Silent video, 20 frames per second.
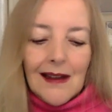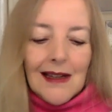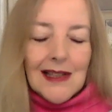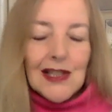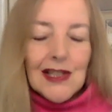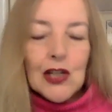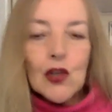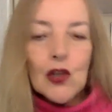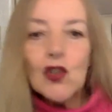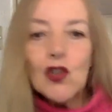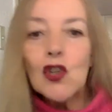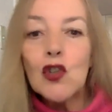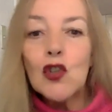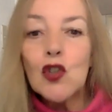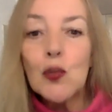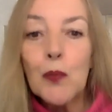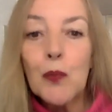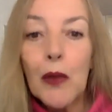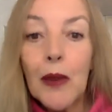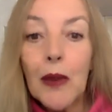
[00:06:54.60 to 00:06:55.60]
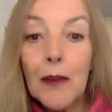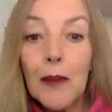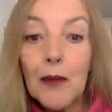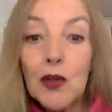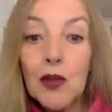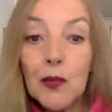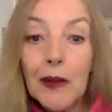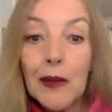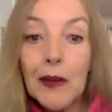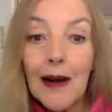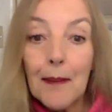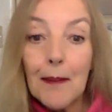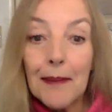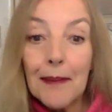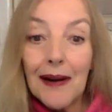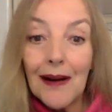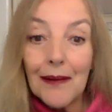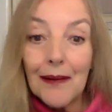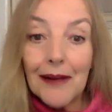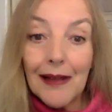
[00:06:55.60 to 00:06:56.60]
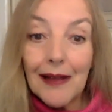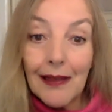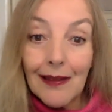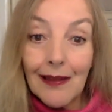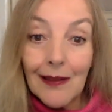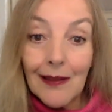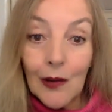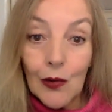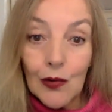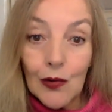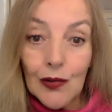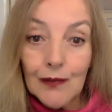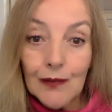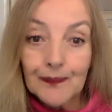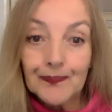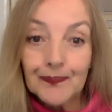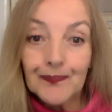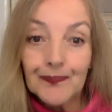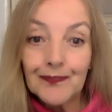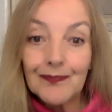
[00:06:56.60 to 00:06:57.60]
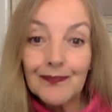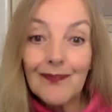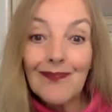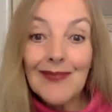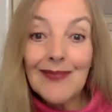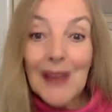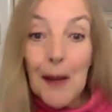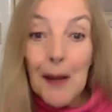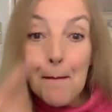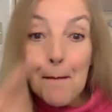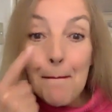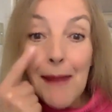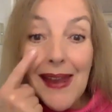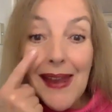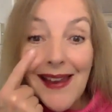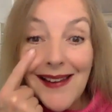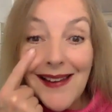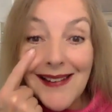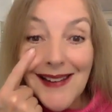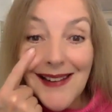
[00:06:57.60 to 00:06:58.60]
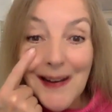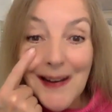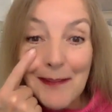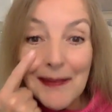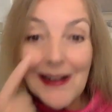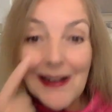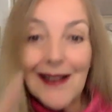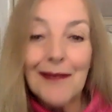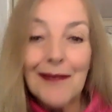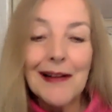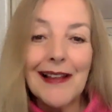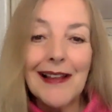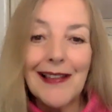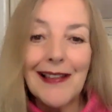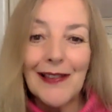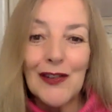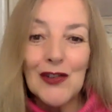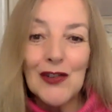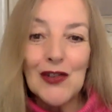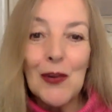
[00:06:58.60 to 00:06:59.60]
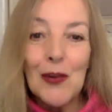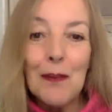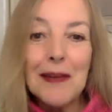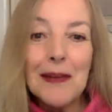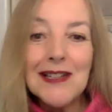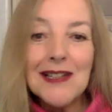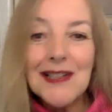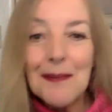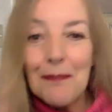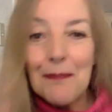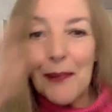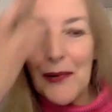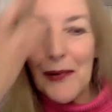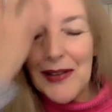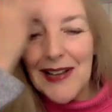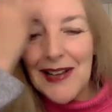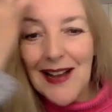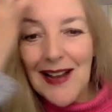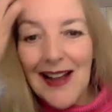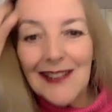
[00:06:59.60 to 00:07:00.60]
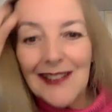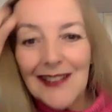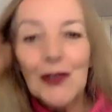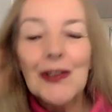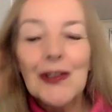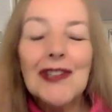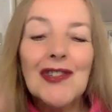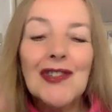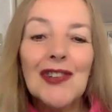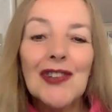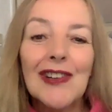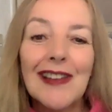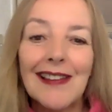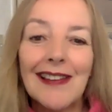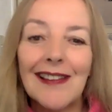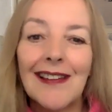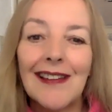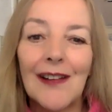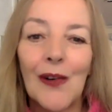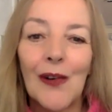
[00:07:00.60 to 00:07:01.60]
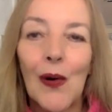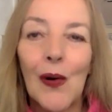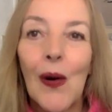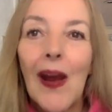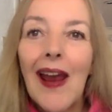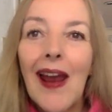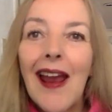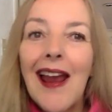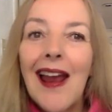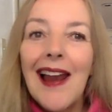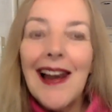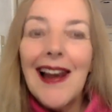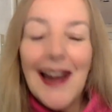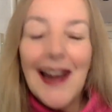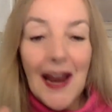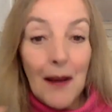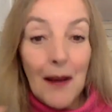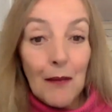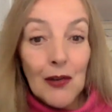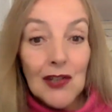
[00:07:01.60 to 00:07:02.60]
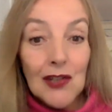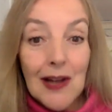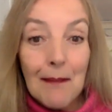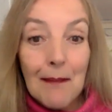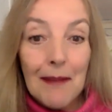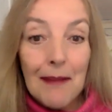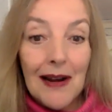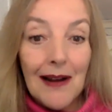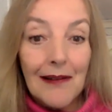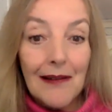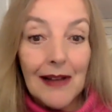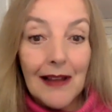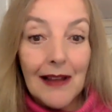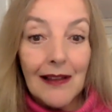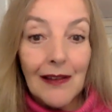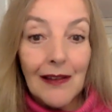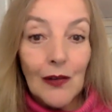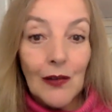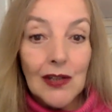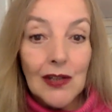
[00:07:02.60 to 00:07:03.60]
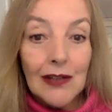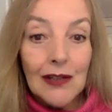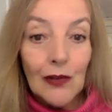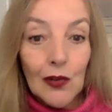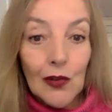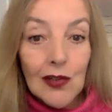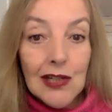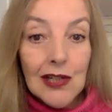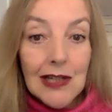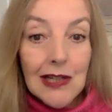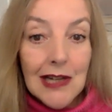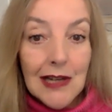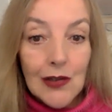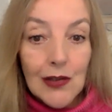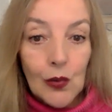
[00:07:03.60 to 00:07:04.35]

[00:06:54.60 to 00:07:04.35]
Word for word: Si nosotros podemos ver la palabra de Dios, ver la palabra de Dios, no pasen por alto esto que digo, leemos la palabra de Dios, entonces la